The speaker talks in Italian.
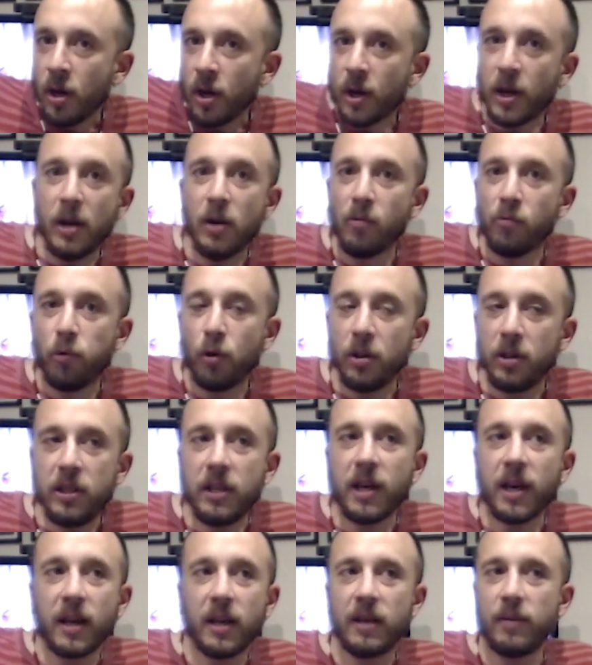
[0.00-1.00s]
Che non vuol
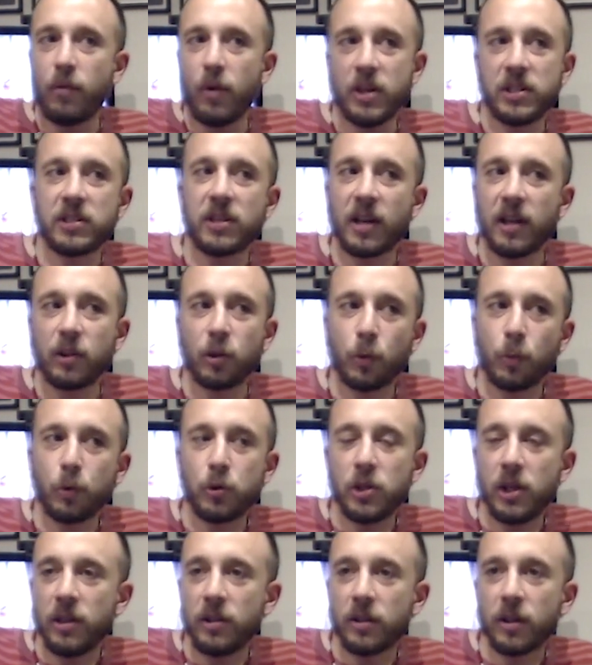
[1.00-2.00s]
dire che devo essere
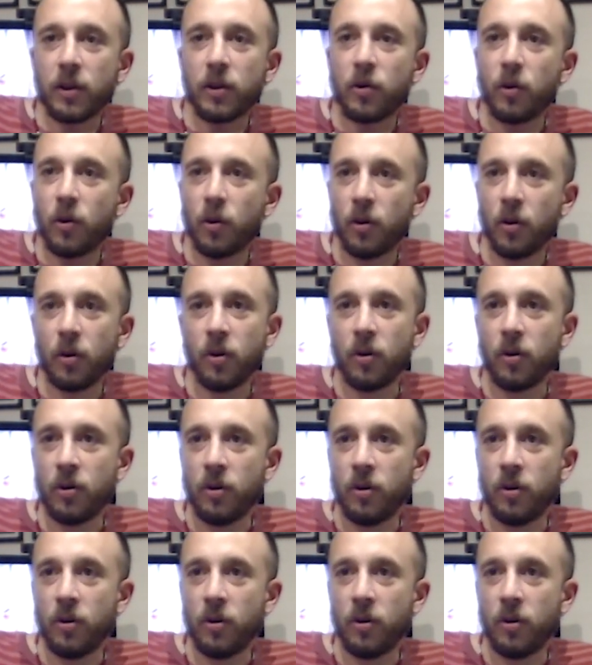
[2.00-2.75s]
antropocentrico,